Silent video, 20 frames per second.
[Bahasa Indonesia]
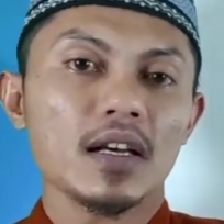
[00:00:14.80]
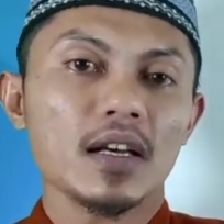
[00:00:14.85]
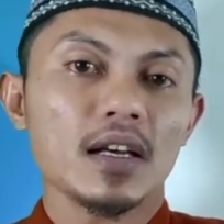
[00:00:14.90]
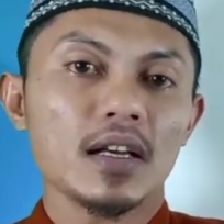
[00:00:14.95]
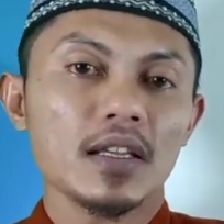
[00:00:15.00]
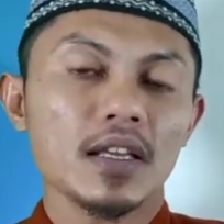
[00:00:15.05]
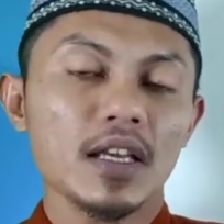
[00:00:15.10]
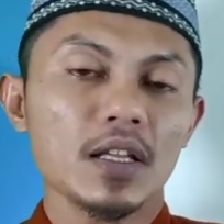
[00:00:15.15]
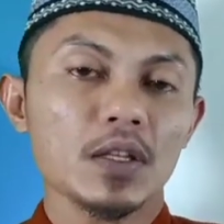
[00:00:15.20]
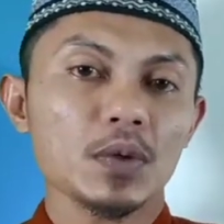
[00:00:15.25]

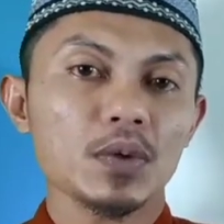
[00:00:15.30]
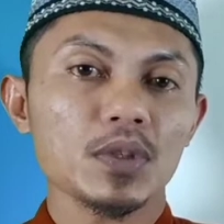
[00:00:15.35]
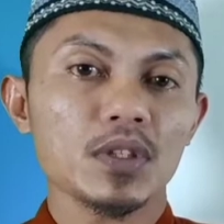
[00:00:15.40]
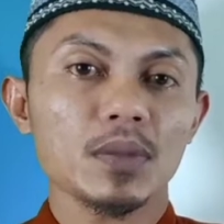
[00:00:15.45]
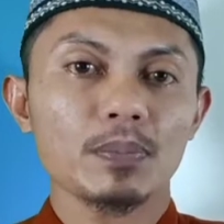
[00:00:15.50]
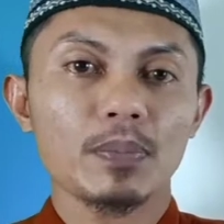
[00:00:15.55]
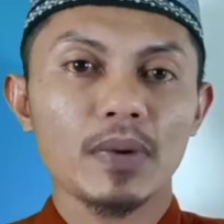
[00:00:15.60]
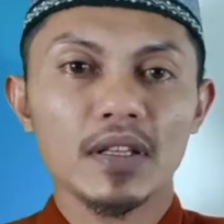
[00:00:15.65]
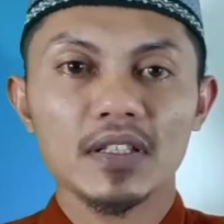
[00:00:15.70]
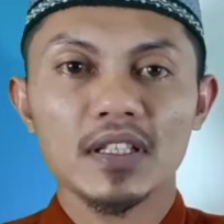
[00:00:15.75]
Yaitu
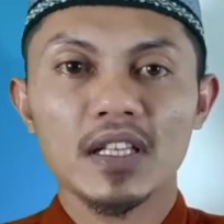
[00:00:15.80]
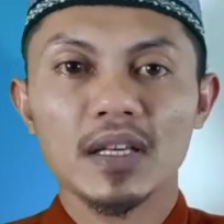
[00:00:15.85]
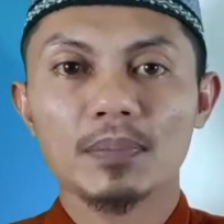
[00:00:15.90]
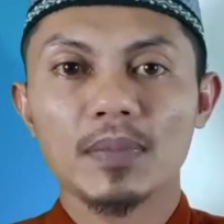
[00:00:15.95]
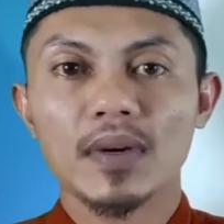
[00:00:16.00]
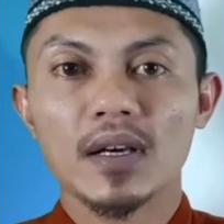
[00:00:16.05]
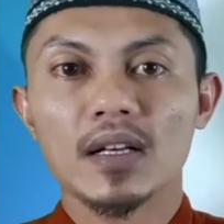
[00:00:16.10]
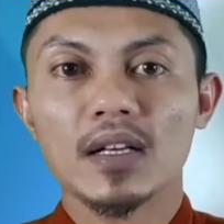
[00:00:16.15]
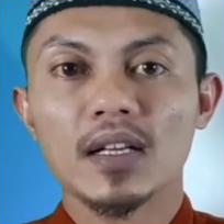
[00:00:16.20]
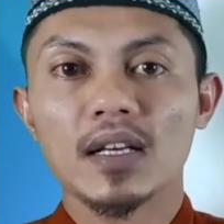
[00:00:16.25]
tepatnya
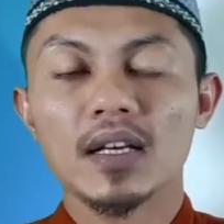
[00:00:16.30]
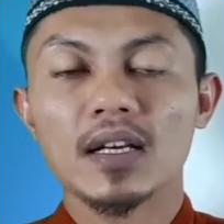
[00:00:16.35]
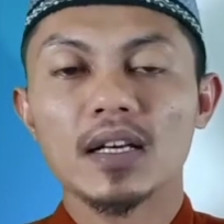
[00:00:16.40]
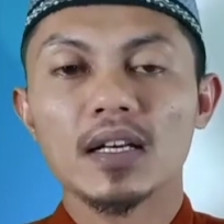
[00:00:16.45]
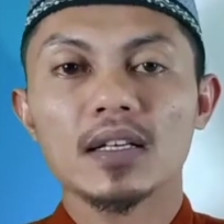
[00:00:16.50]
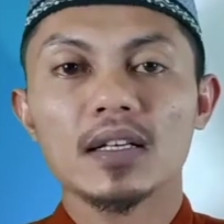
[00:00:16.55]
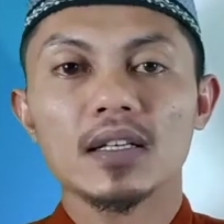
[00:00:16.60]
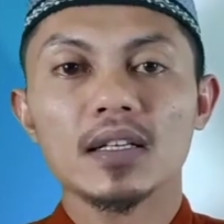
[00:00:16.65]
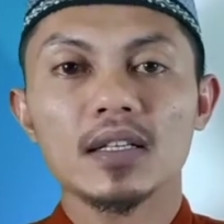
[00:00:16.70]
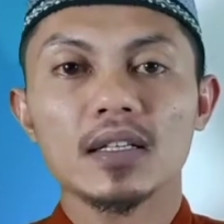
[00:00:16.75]

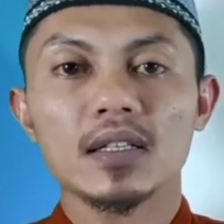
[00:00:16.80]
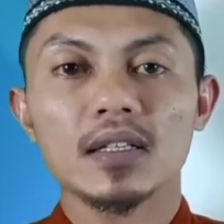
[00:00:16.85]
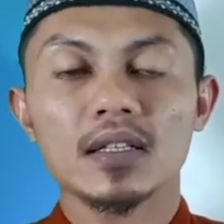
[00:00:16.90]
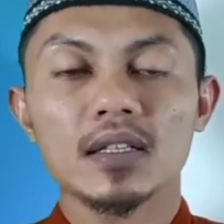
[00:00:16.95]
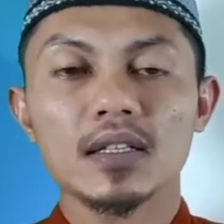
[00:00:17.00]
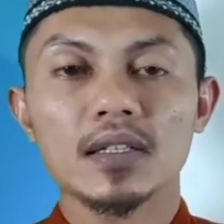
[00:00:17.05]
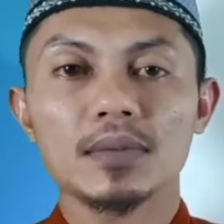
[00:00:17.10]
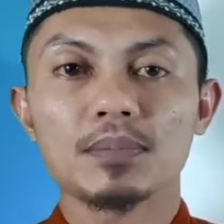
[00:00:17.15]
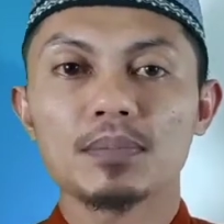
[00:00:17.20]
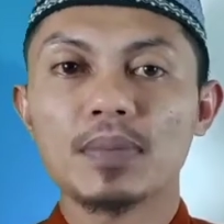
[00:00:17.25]
pada
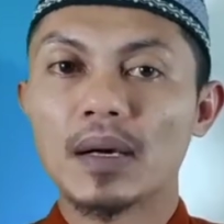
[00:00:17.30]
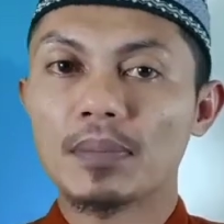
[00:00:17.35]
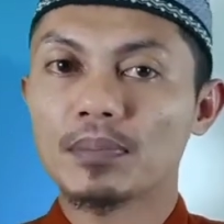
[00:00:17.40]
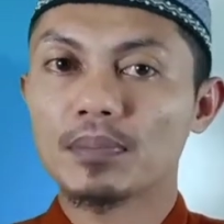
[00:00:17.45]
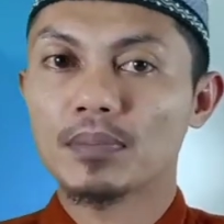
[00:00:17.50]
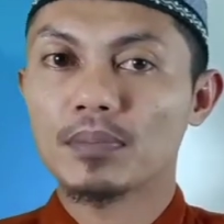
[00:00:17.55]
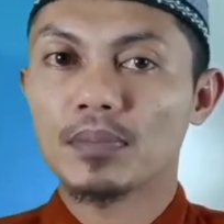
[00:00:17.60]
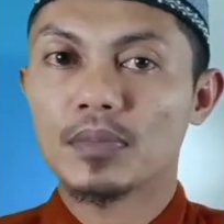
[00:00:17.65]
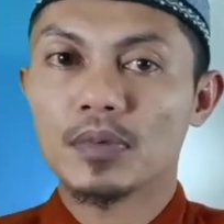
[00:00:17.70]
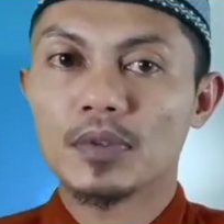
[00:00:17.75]
eh, bab
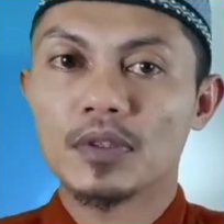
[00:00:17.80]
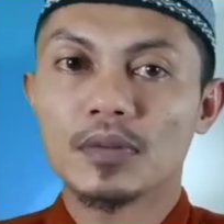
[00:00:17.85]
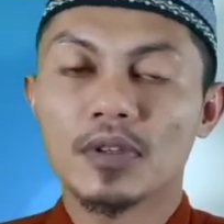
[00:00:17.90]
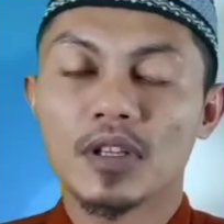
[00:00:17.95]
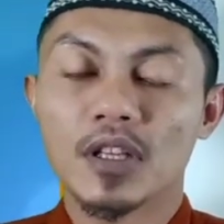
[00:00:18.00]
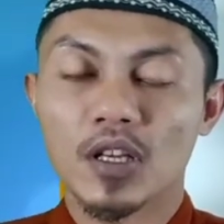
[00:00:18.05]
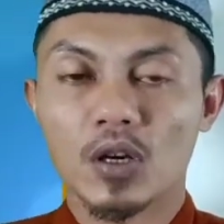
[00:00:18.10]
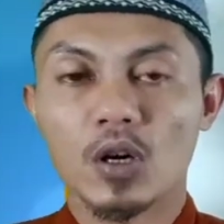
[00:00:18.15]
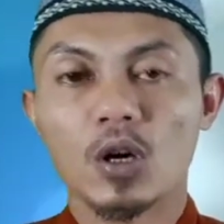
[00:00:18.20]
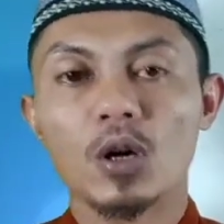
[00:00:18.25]

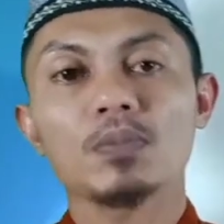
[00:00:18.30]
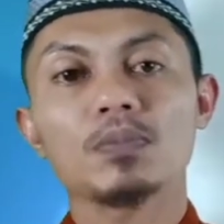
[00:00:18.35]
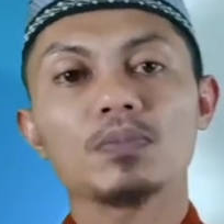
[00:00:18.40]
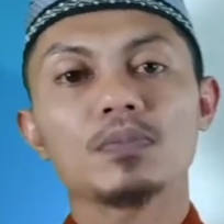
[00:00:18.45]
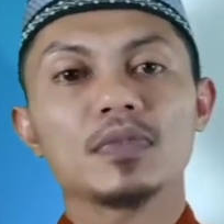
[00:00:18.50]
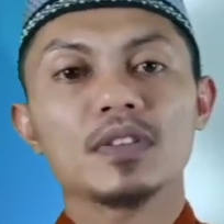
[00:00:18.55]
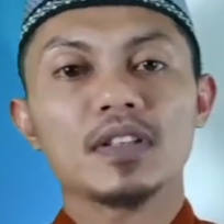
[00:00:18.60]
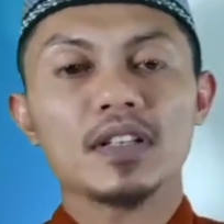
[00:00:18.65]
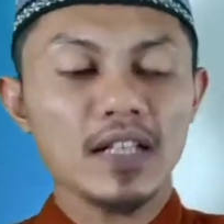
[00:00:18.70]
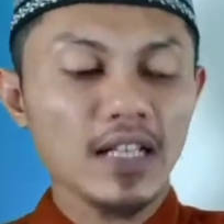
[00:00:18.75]
Iqrob
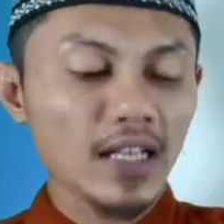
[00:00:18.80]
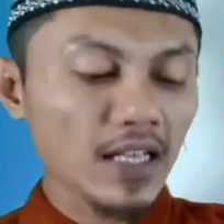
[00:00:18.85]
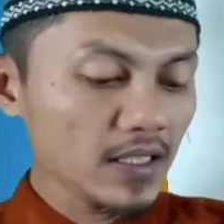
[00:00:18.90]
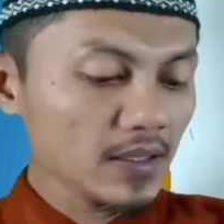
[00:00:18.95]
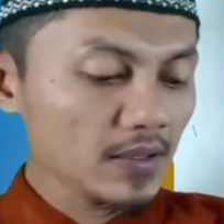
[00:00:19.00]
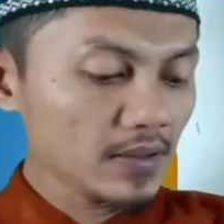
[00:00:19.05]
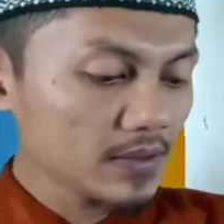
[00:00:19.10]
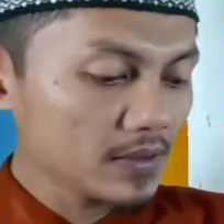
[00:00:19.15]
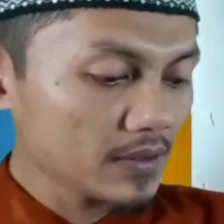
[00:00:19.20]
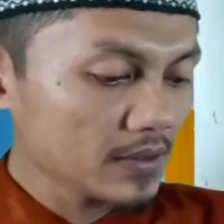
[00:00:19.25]

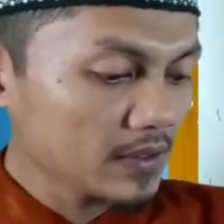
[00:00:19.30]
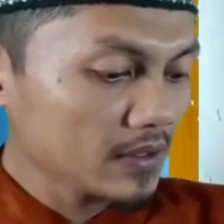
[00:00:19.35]
Dan